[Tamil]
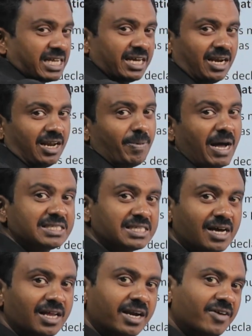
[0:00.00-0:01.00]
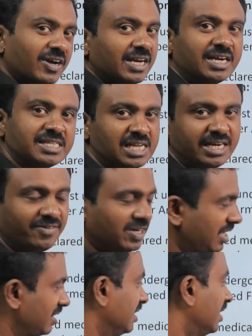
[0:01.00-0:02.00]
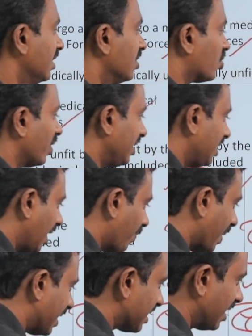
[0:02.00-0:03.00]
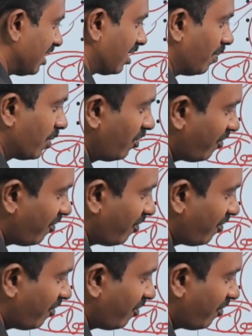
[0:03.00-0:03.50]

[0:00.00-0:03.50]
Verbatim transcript: ஆகல பாஸ் ஆகலைன்னா ஃபைனல் ரிசல்ட்டே வராது ஸோ இதில் பாஸ் ஆனதுக்கப்புறம்